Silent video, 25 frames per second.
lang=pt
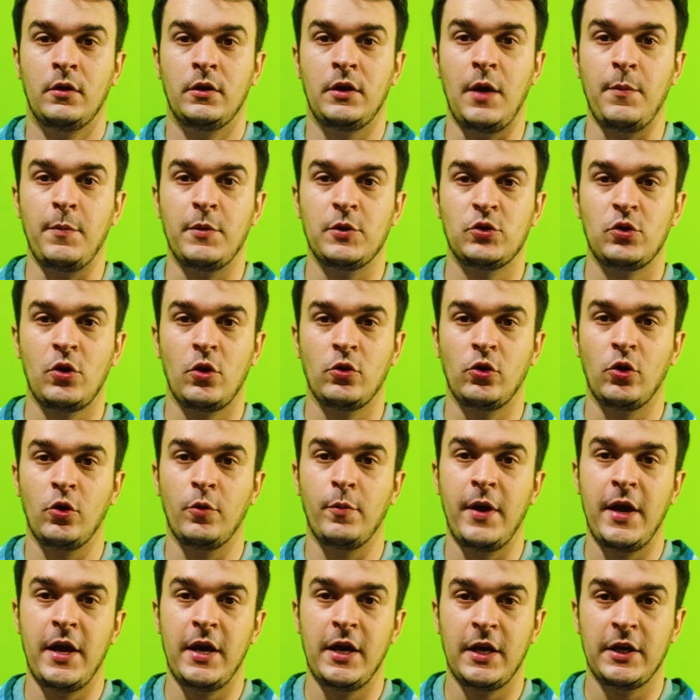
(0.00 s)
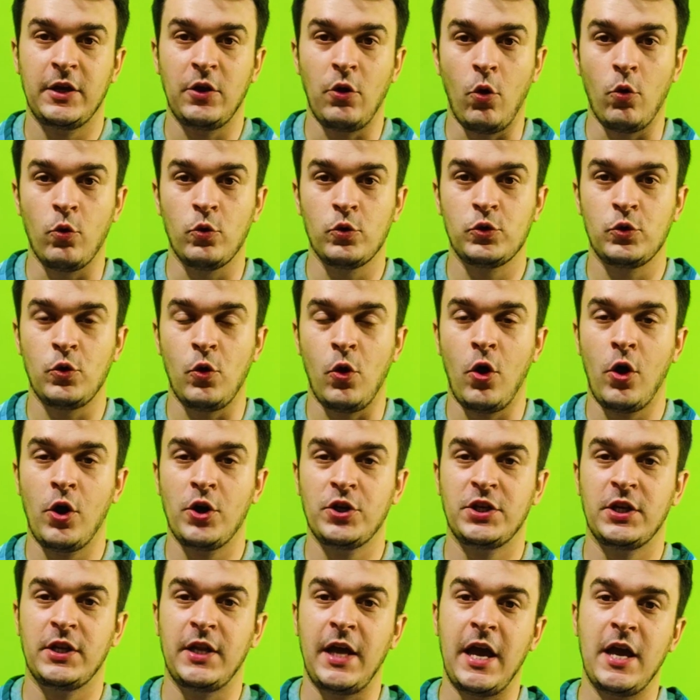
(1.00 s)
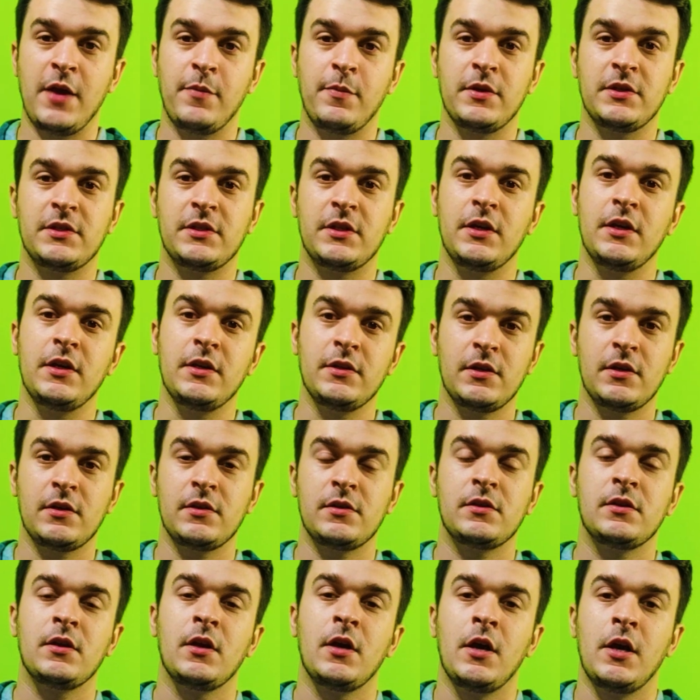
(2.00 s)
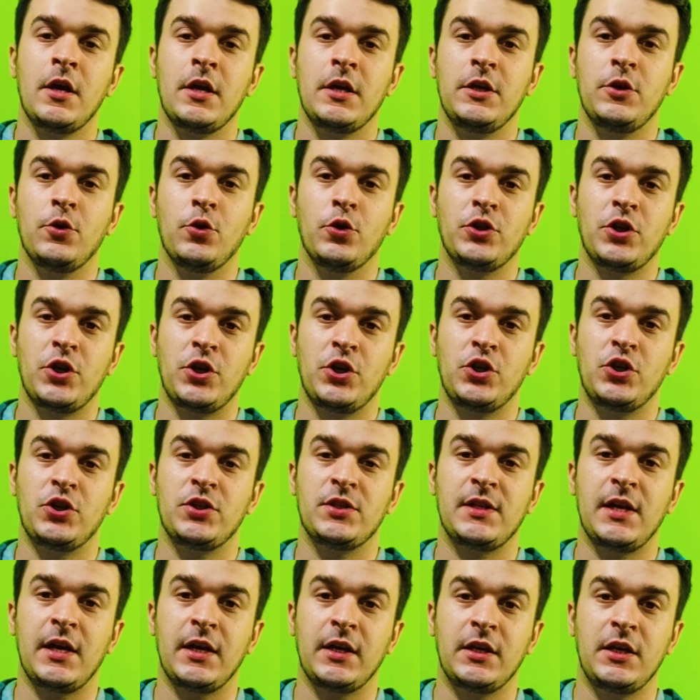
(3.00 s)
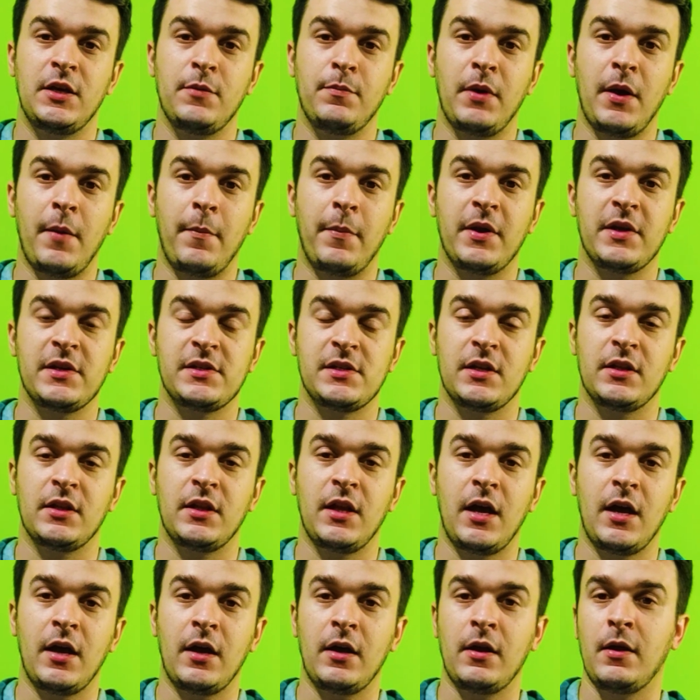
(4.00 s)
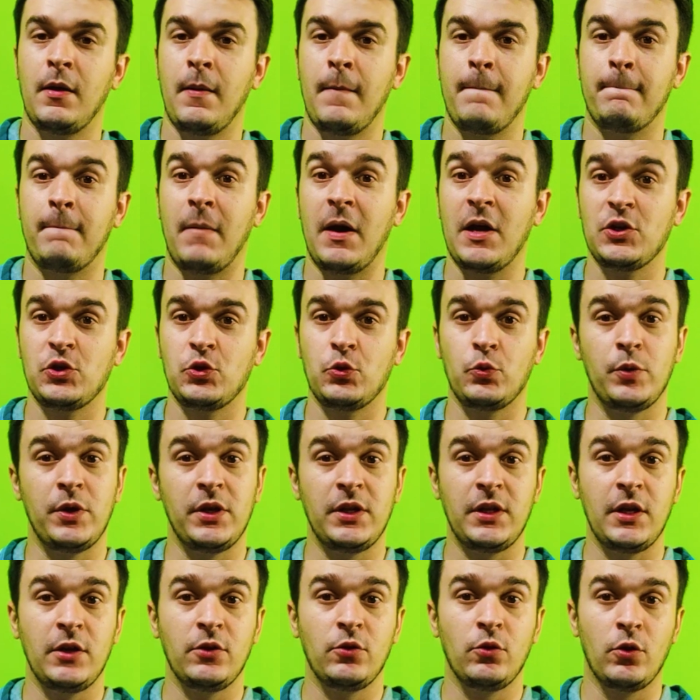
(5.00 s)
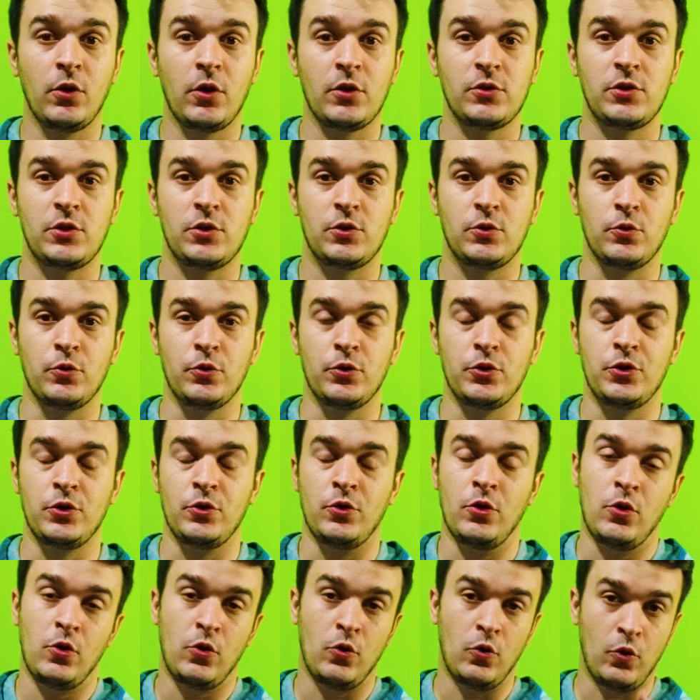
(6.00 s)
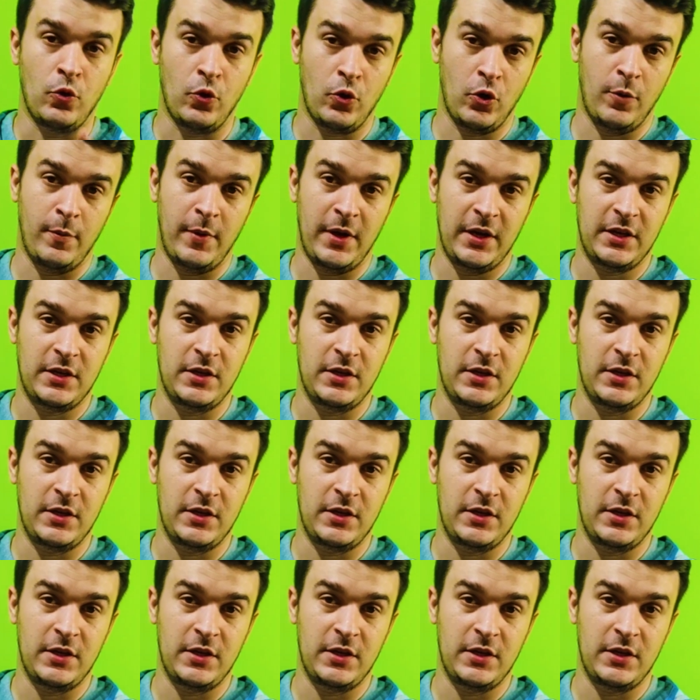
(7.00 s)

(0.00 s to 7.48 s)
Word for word: E aí pessoal, tudo bem? Aqui é o Augusto Rocha da R Pesquisas e hoje a gente está aqui para apresentar mais um item do nosso estúdio, o Chroma